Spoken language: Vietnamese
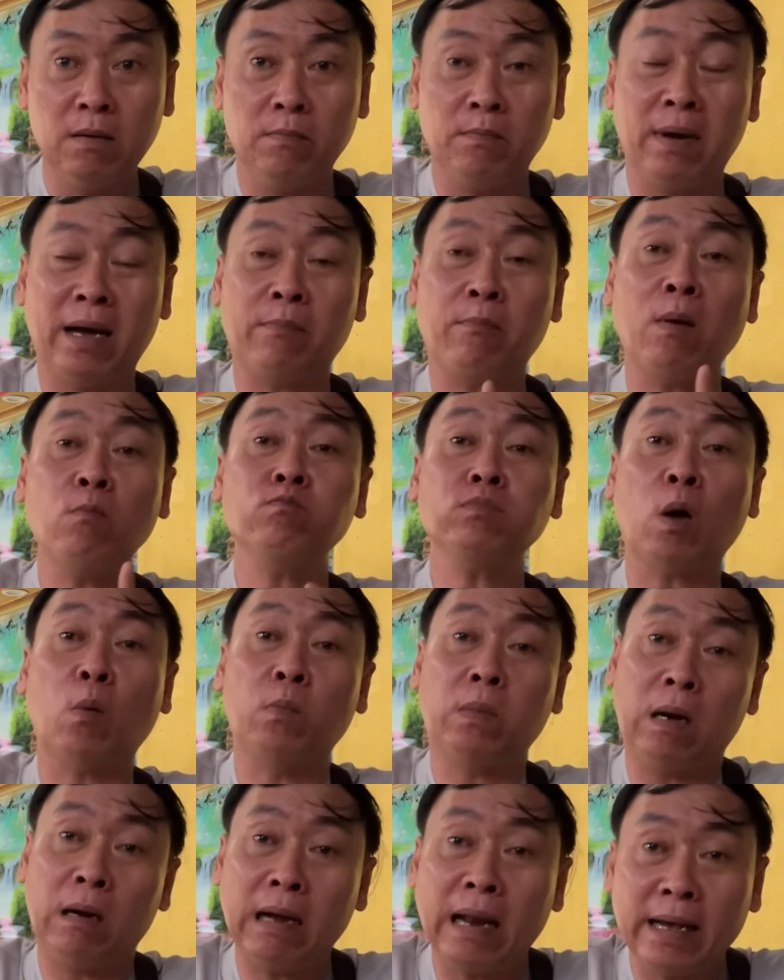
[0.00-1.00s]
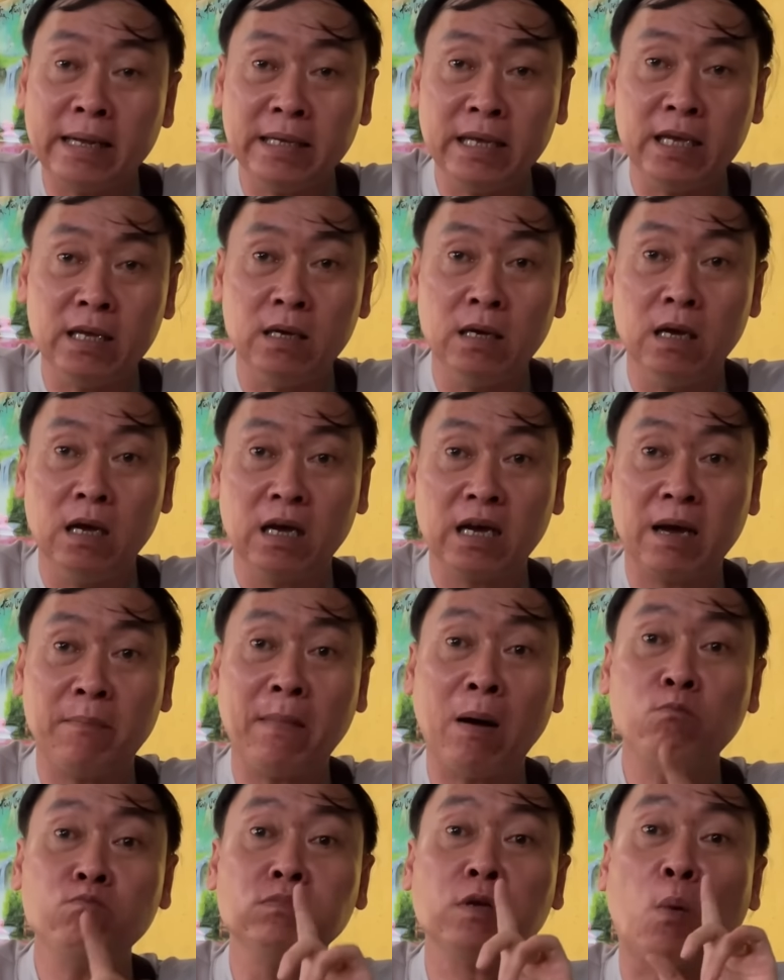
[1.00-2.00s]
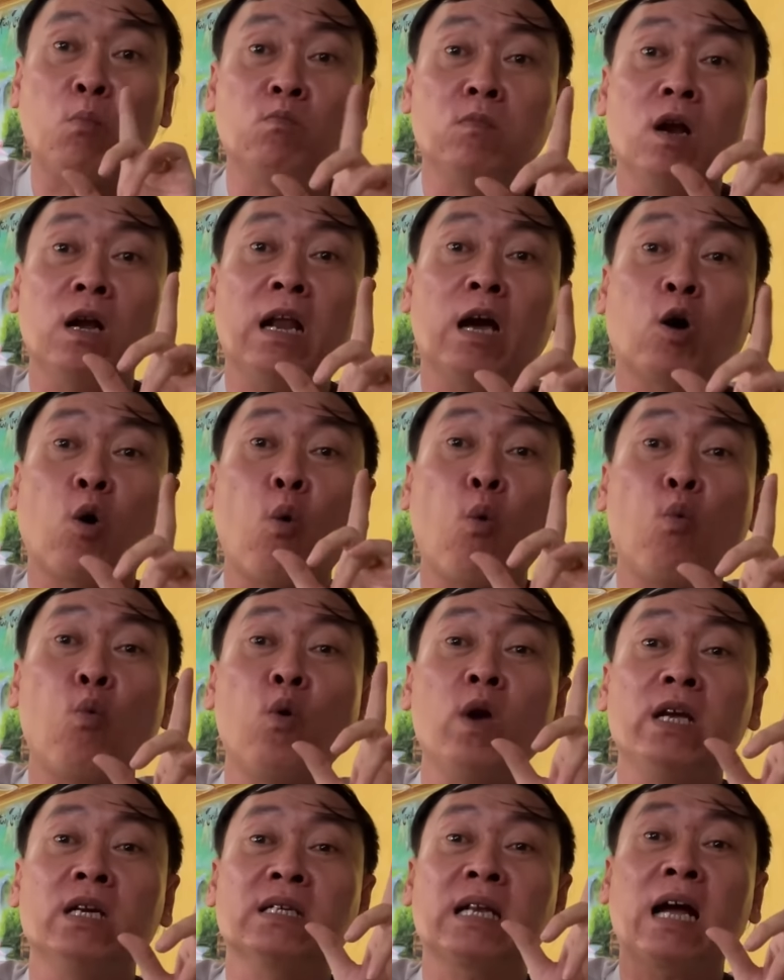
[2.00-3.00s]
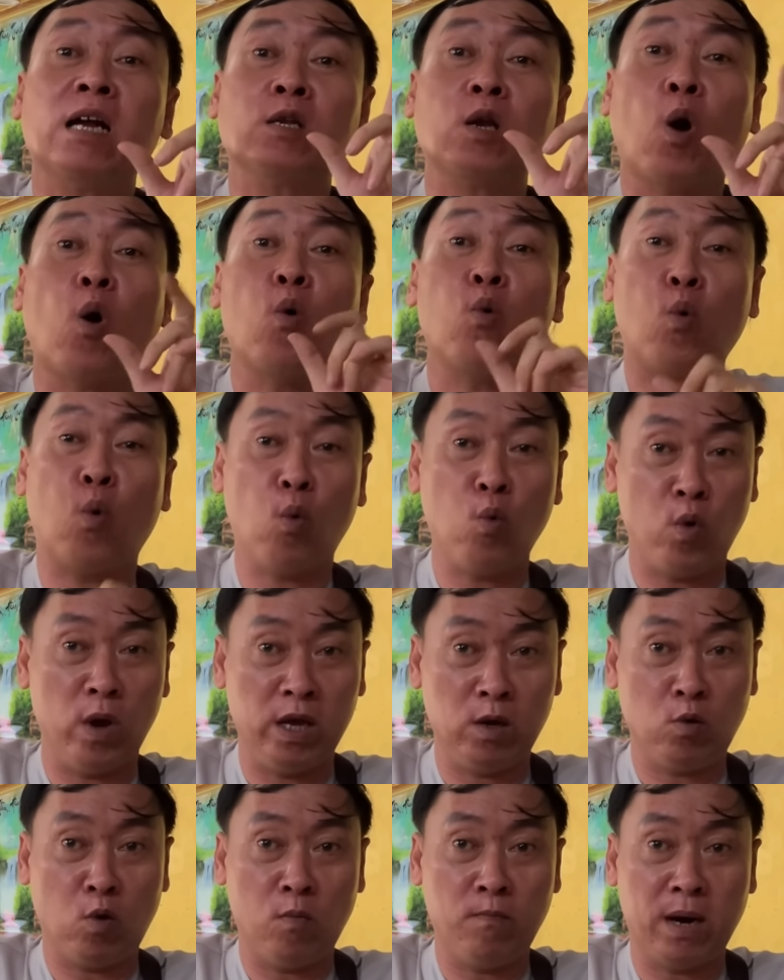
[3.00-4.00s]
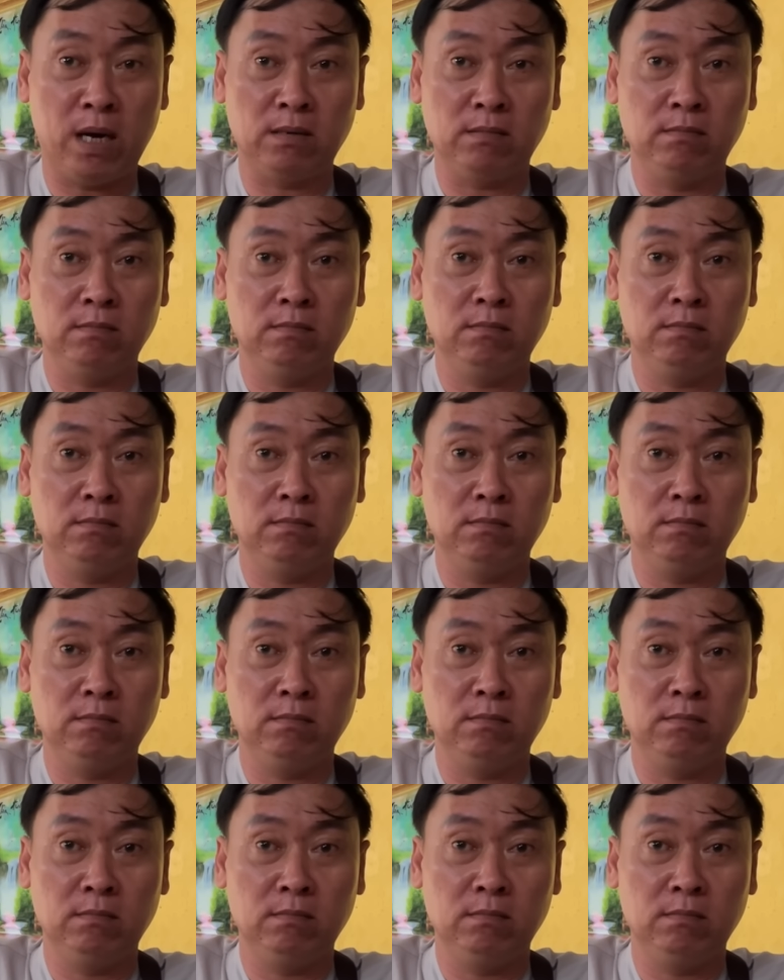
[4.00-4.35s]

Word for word: mà bóng tùng đó là gì cái bóng tùng đó là cụ quyền thắt tổ cụ quyền của mình